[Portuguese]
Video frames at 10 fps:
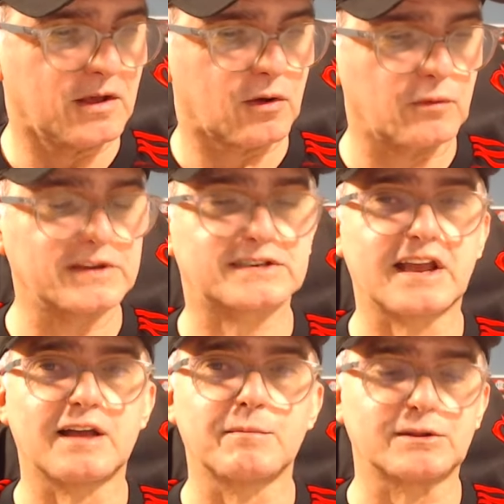Com o
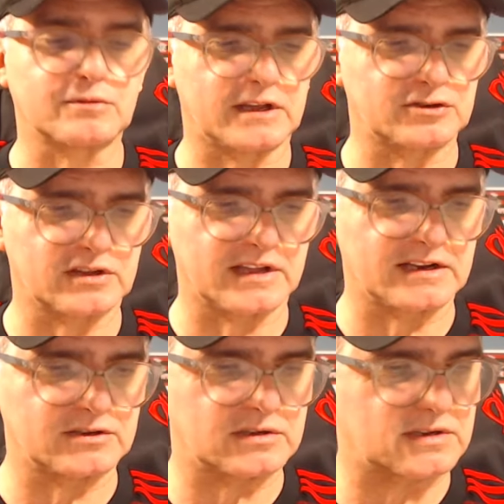encerramento da
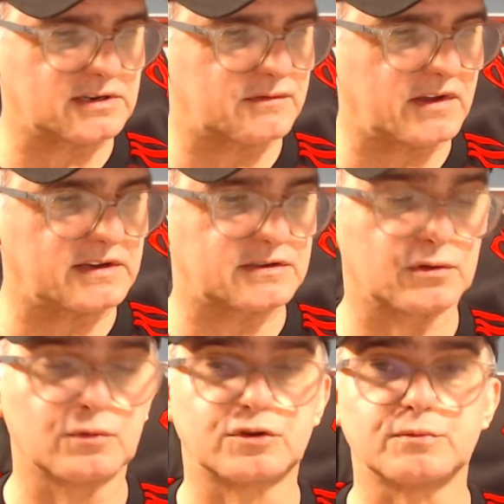janela de transferência
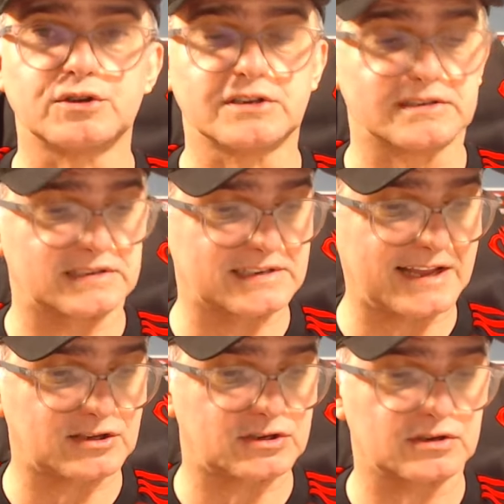no último dia
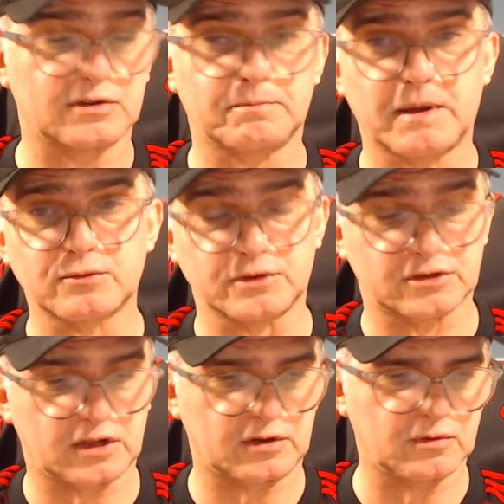7 para o
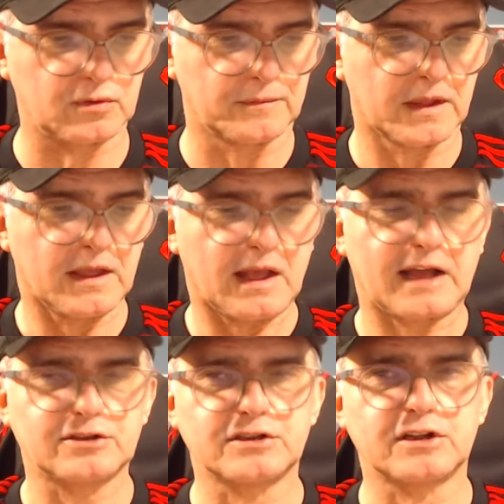exterior,
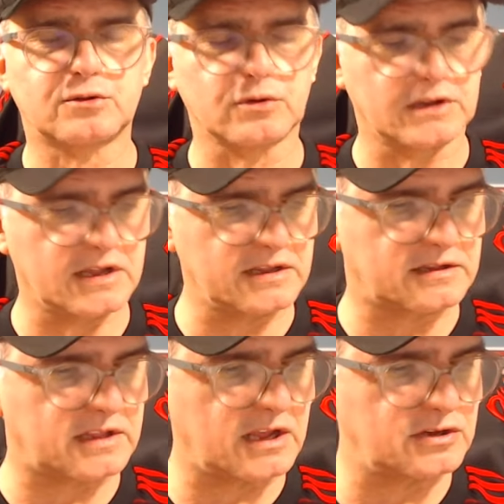a diretoria
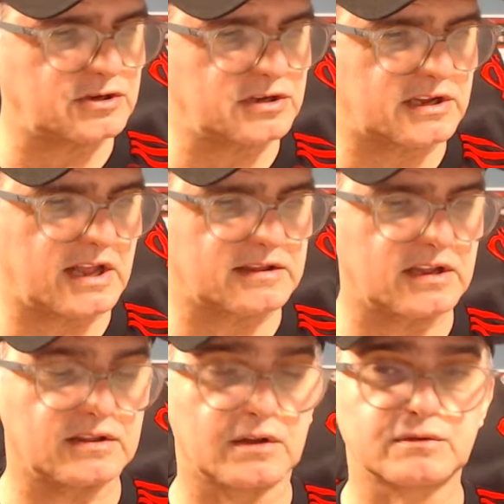entende que
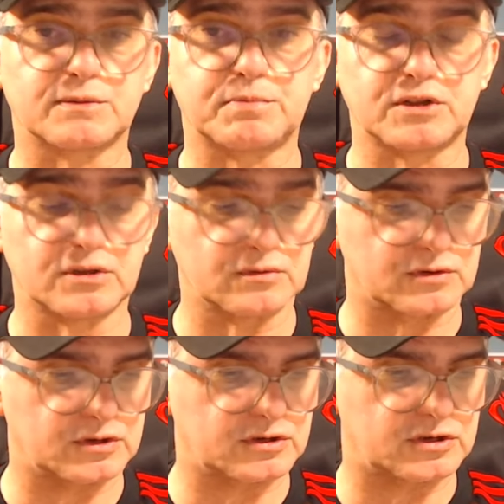atendeu os pedidos
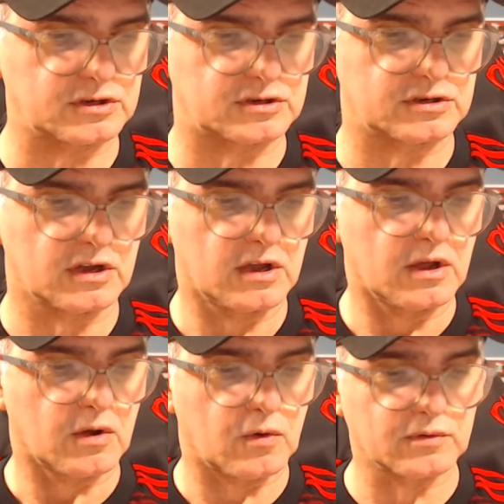de Tite
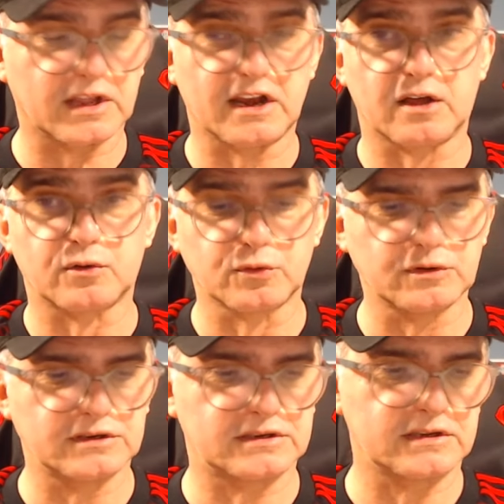com Dela
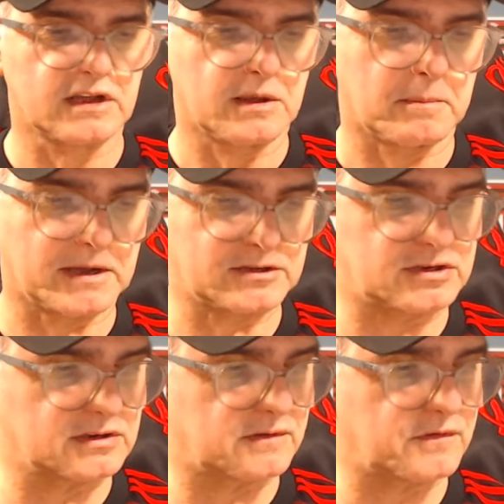Cruz,
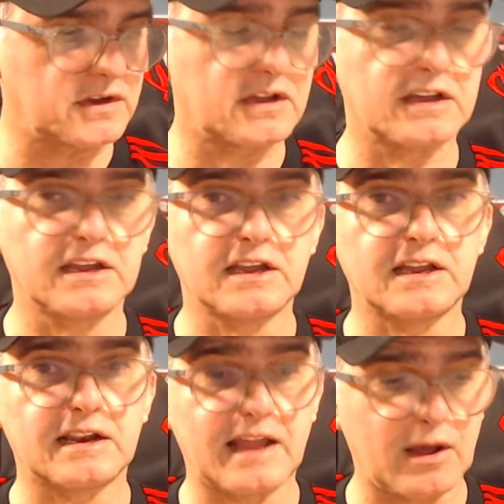Matias Vinha e
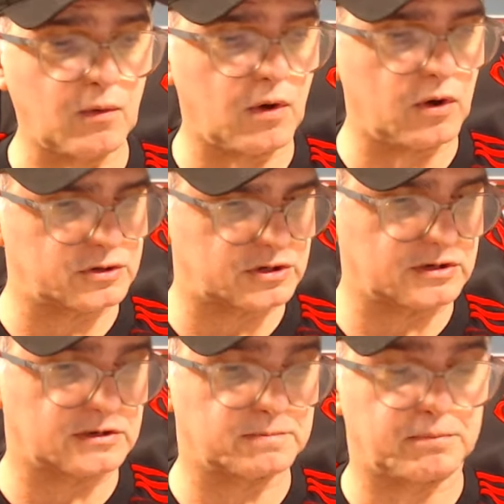Léo
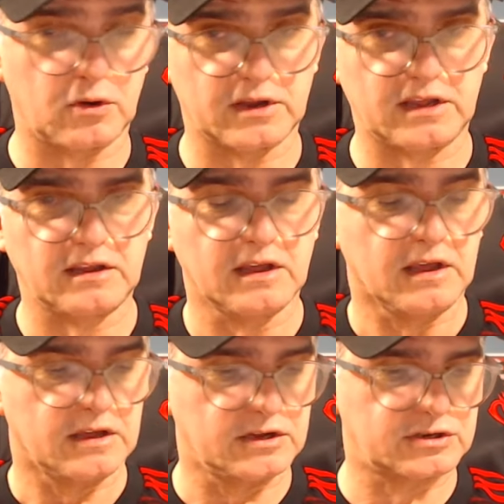Ortiz, porém
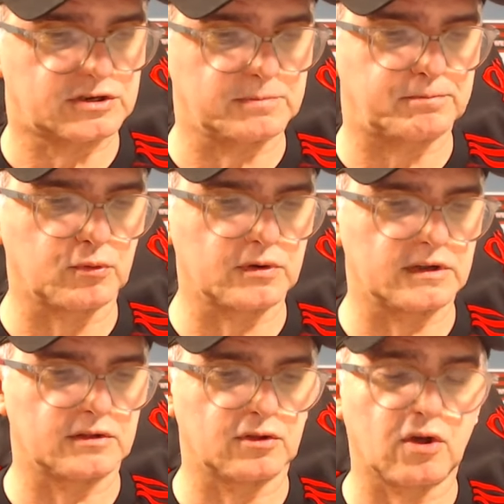
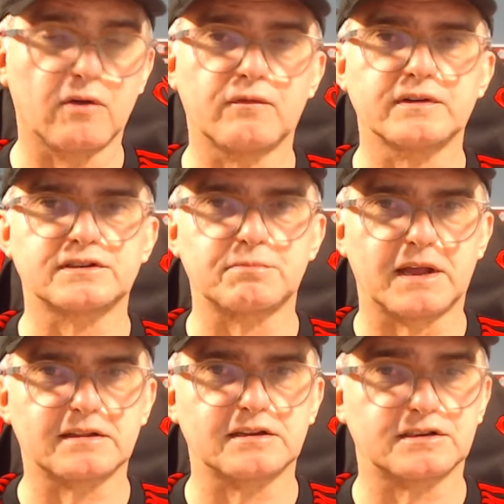estipula novas
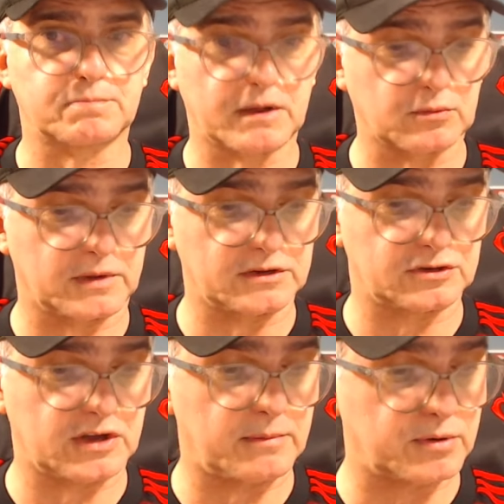metas para o mês
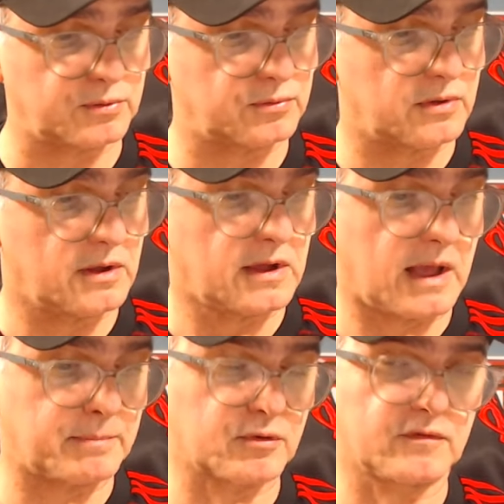de abril,
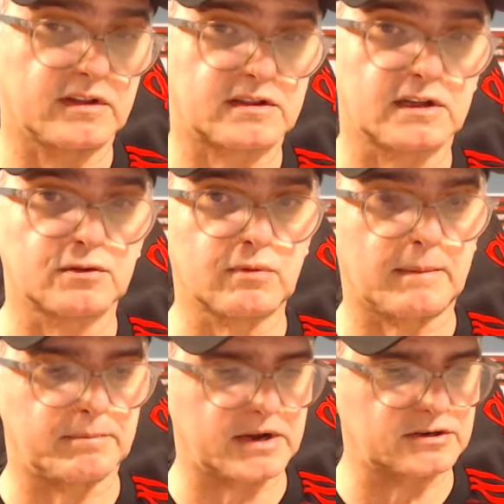aproveitando a
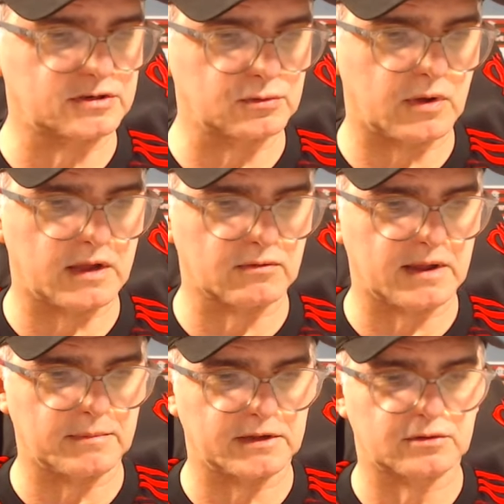brecha do
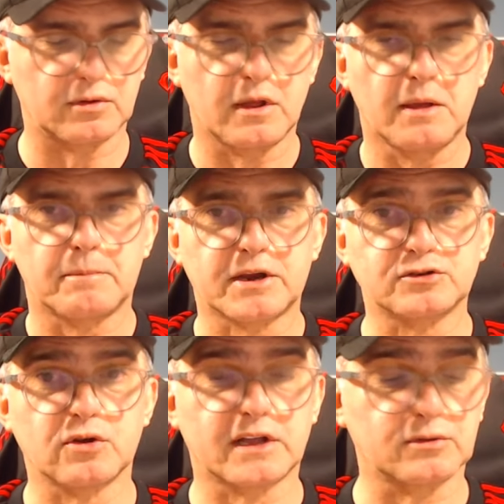regulamento para
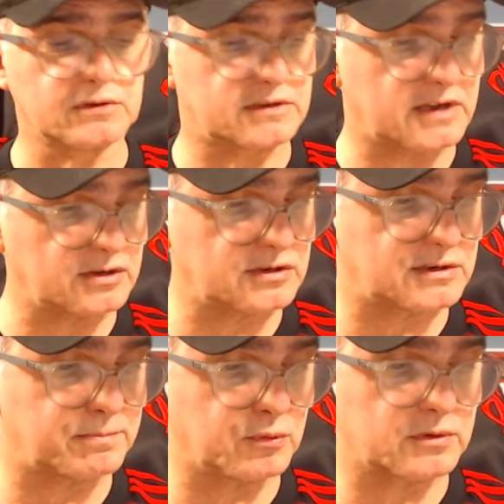jogadores que
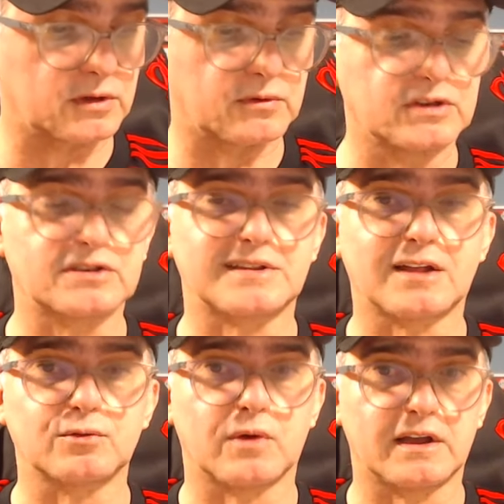disputam
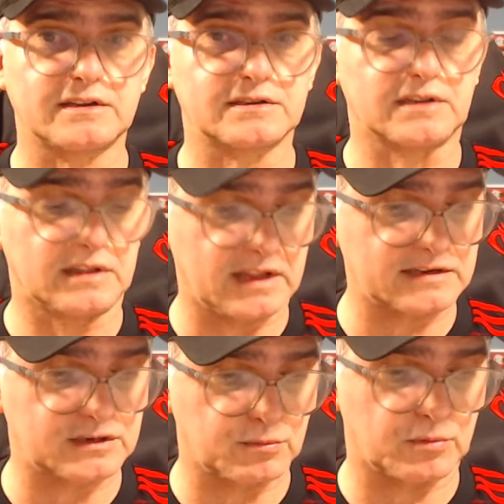estaduais
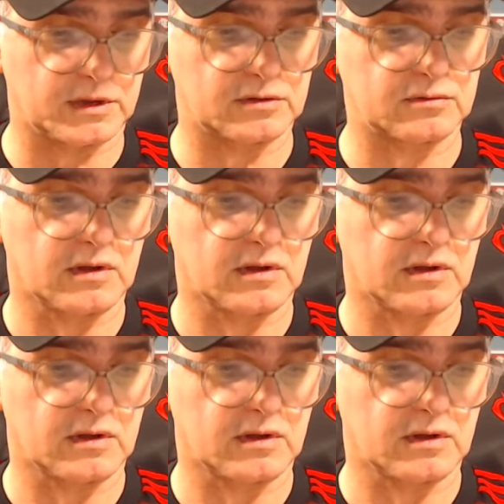nesse momento.